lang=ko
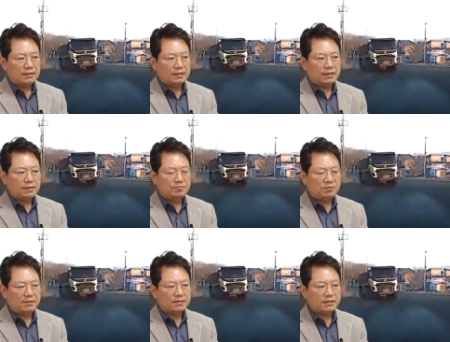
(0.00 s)
아,
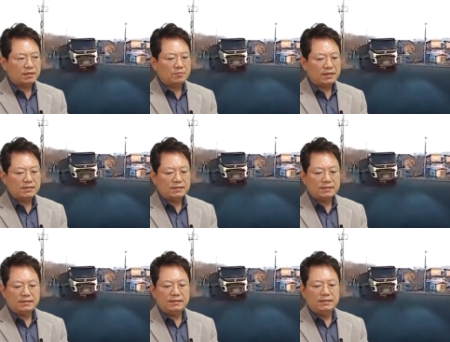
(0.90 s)
불박차 잘못
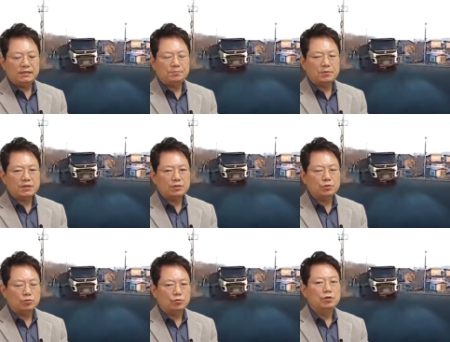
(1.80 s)
한20%
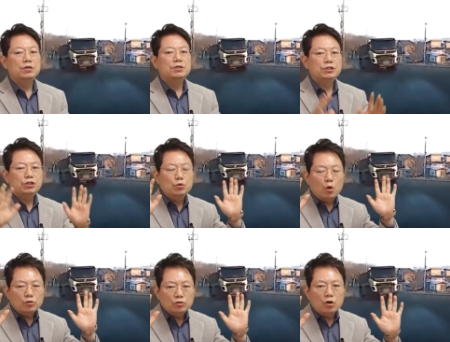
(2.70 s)
전후
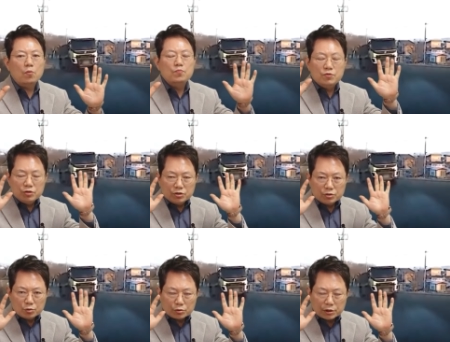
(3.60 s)
신호등
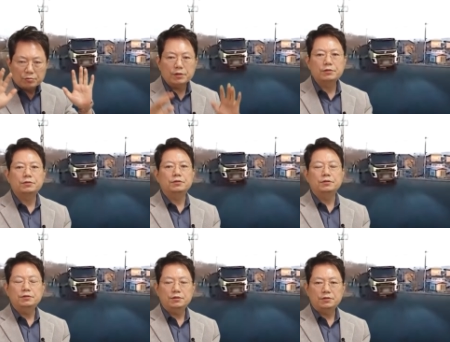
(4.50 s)
없는
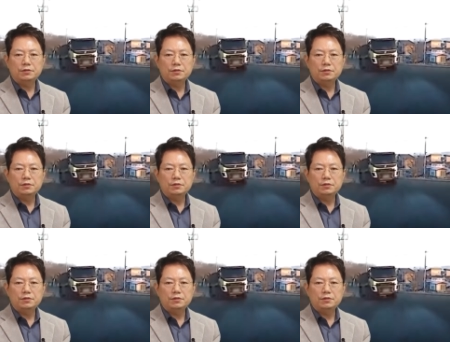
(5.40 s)
교차로에서는